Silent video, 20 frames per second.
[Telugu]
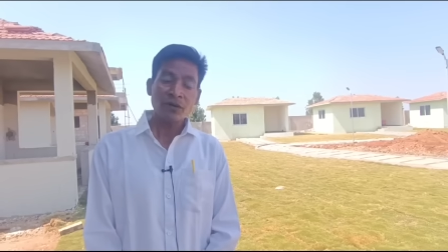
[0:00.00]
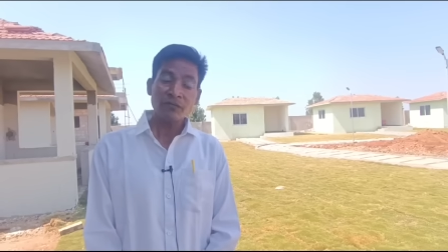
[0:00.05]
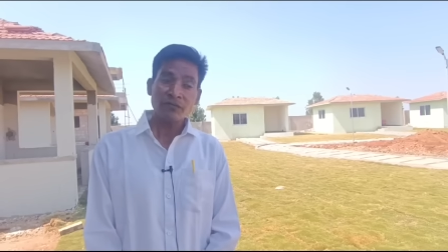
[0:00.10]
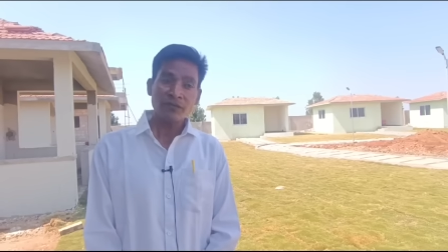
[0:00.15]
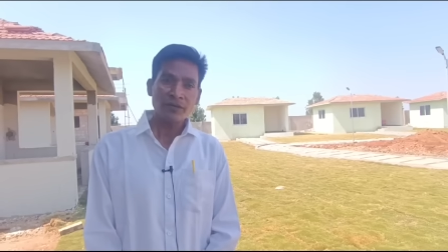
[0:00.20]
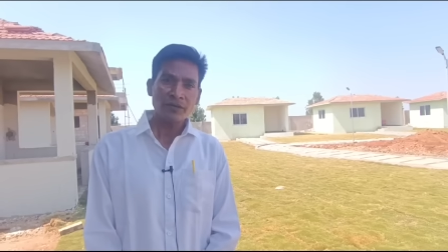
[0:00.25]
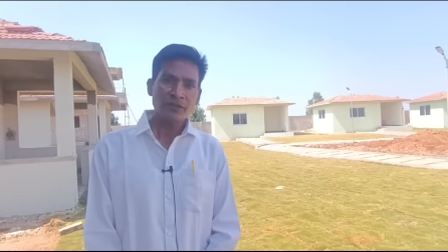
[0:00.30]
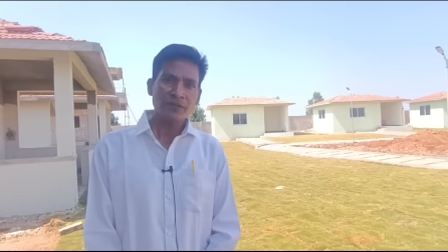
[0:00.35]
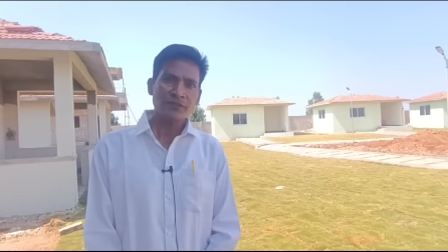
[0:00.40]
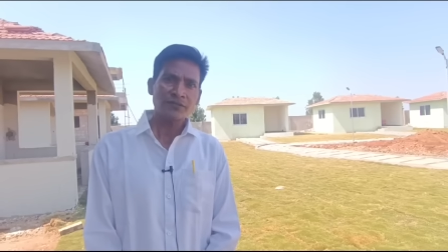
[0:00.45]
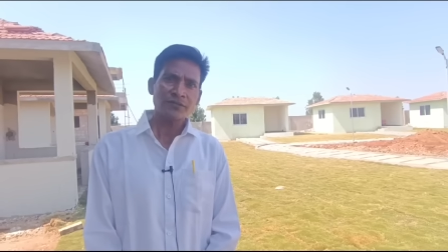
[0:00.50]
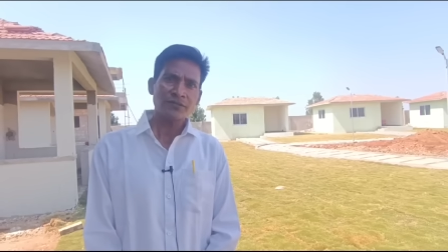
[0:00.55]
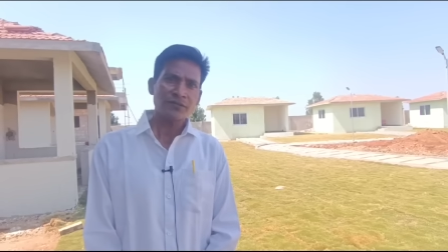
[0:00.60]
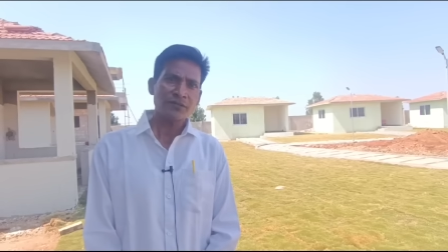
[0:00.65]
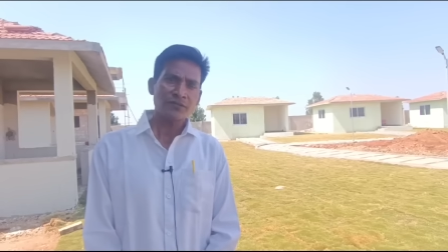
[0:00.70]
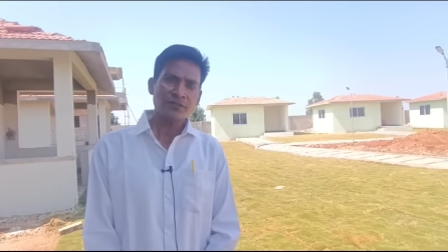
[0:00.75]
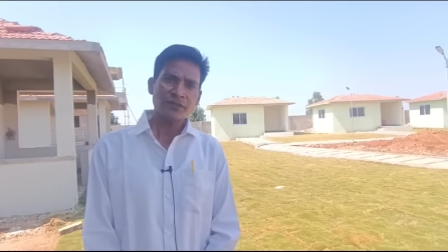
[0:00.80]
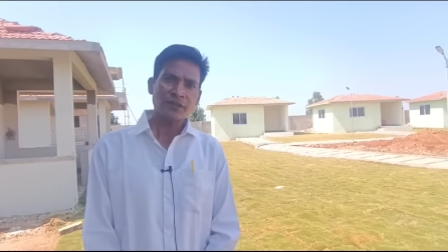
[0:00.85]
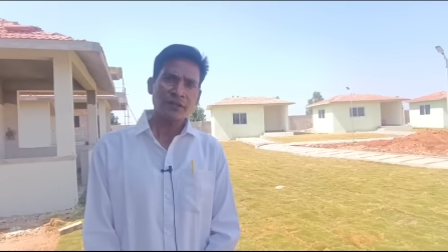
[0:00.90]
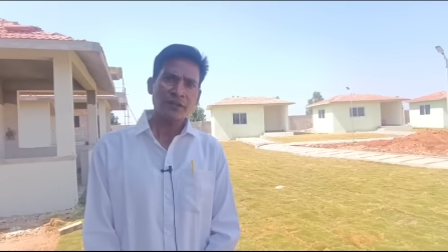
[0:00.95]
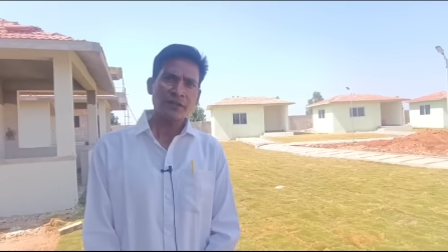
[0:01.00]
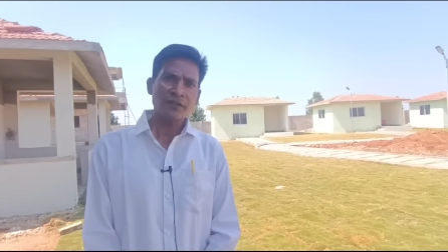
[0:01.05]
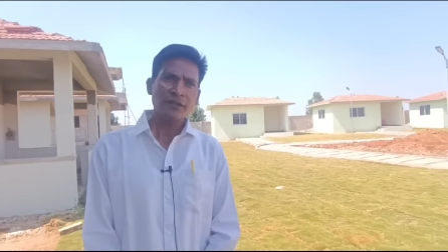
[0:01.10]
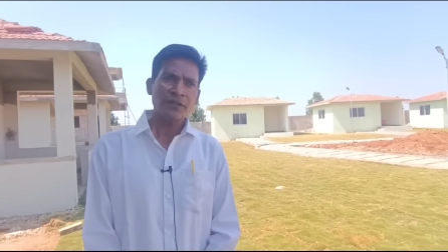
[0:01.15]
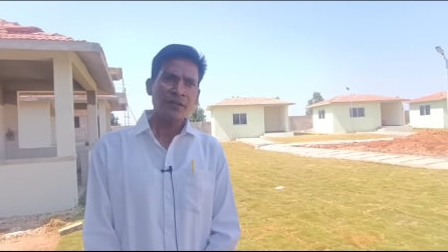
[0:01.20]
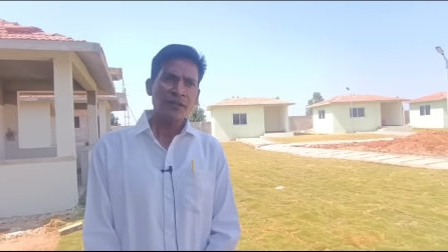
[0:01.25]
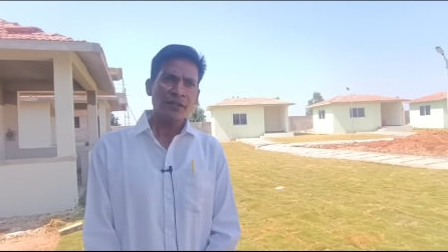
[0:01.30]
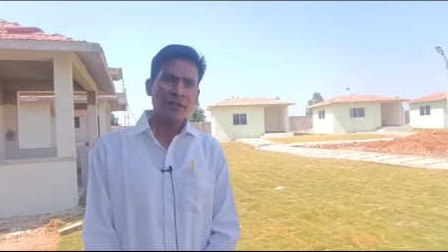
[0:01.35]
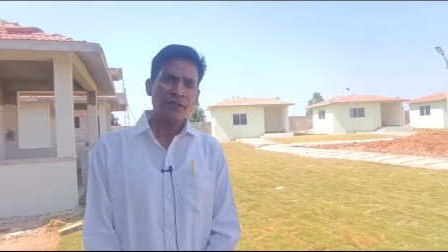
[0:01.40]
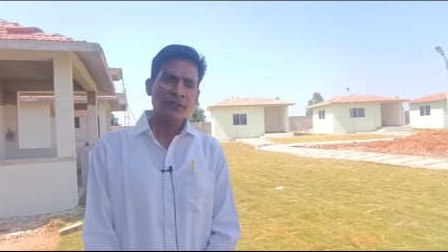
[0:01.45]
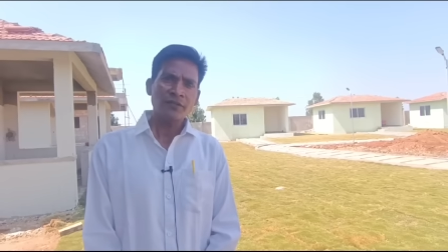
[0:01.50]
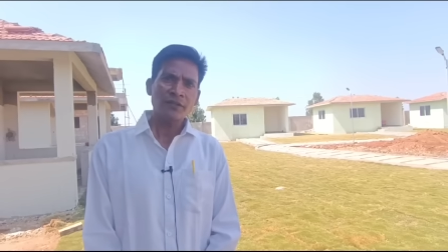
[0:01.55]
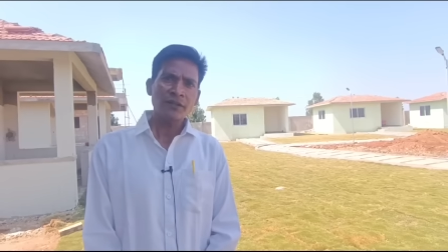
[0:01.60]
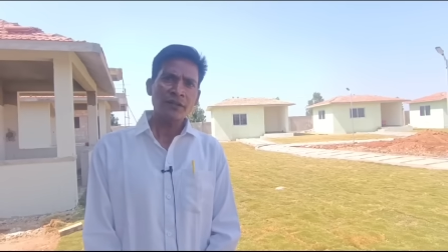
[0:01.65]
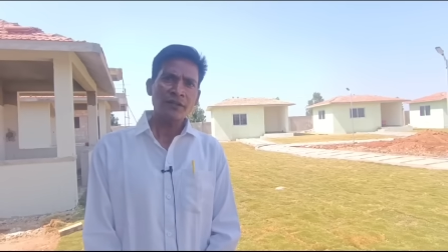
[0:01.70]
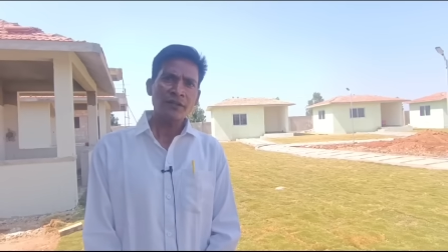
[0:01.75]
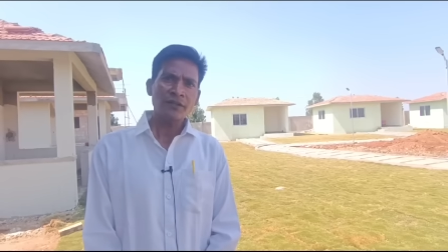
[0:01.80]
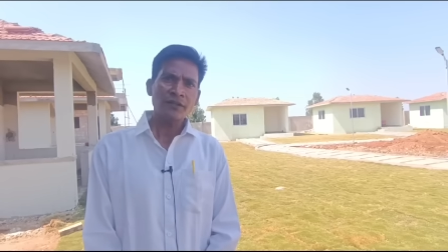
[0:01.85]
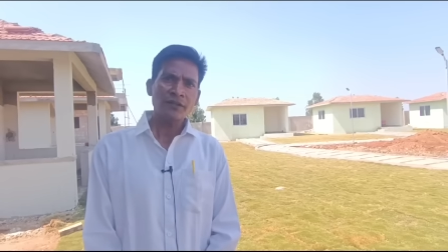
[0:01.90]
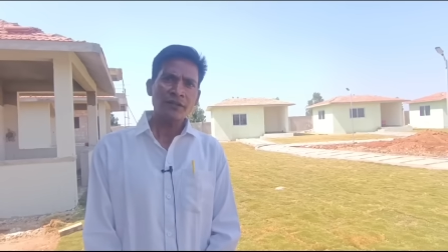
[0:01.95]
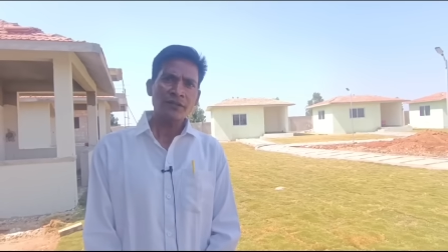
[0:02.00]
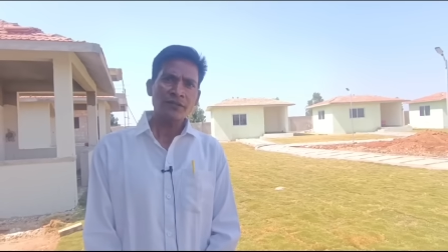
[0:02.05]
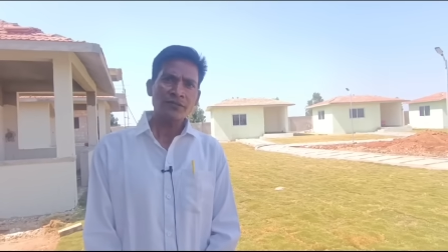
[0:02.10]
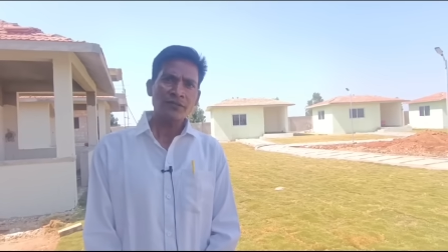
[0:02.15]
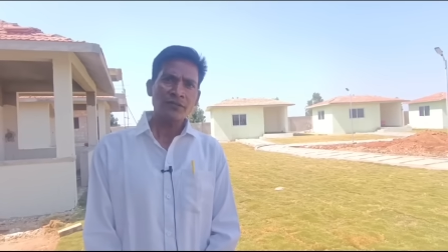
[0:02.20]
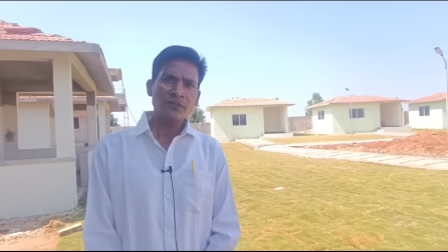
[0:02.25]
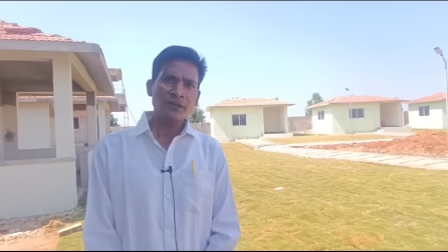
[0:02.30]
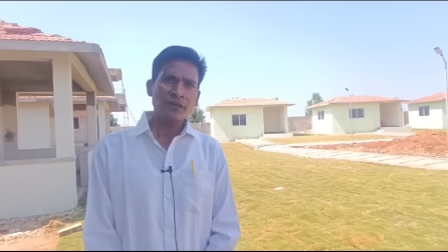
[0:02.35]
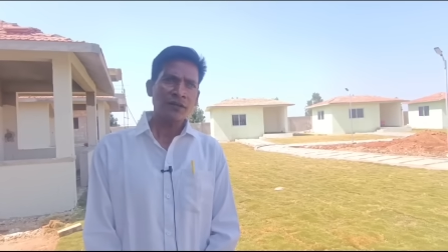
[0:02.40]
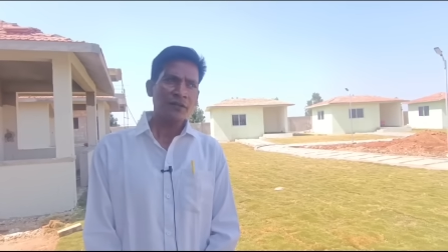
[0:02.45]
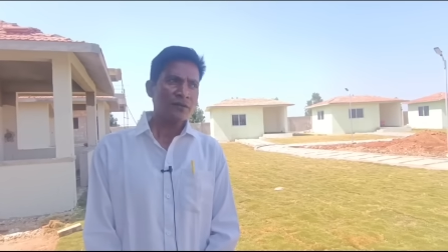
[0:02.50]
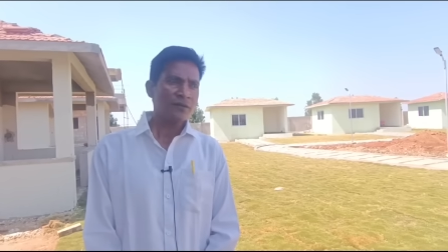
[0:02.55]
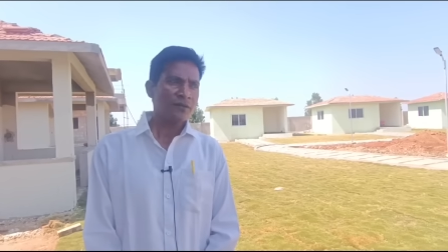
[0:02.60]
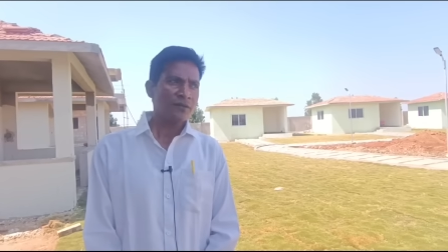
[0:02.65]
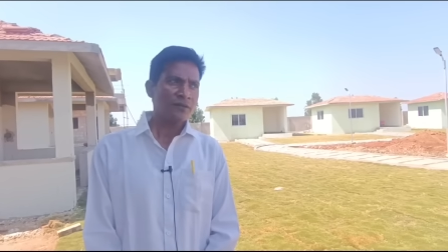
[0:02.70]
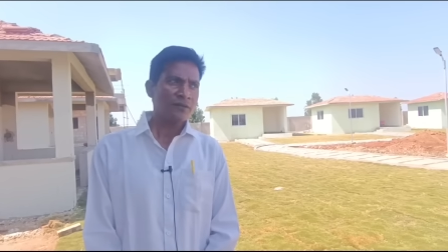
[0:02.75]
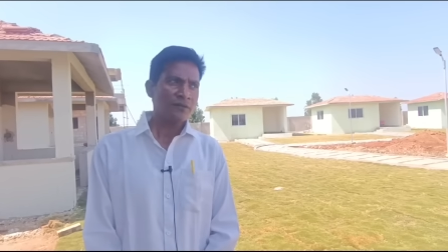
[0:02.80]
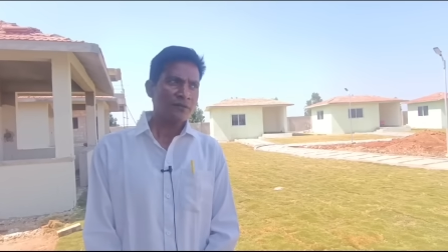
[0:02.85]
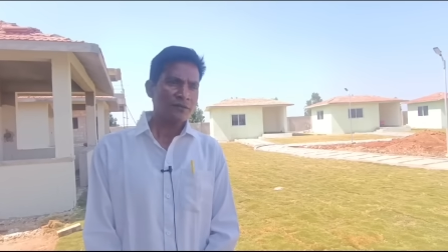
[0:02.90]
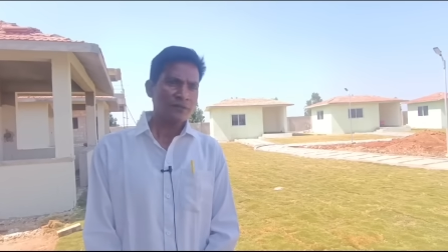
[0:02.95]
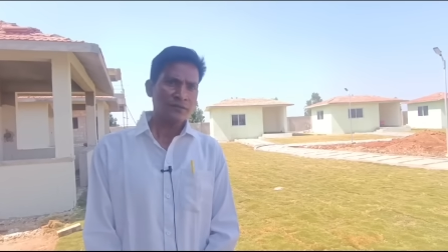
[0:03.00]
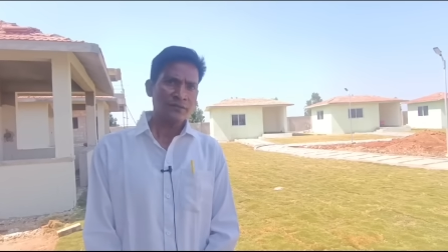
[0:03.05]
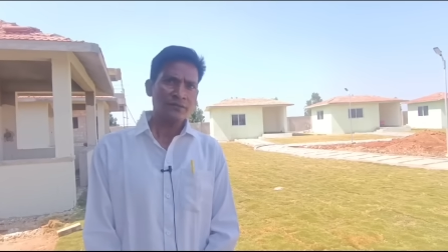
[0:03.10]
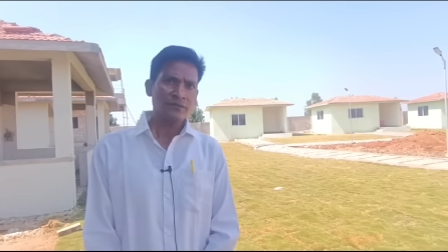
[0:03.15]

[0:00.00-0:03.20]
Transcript: కాన్ఫ్లిక్ట్ ఎందుకు వస్తున్నాయి ఇవన్నీ తెలుసుకోవడానికి నేను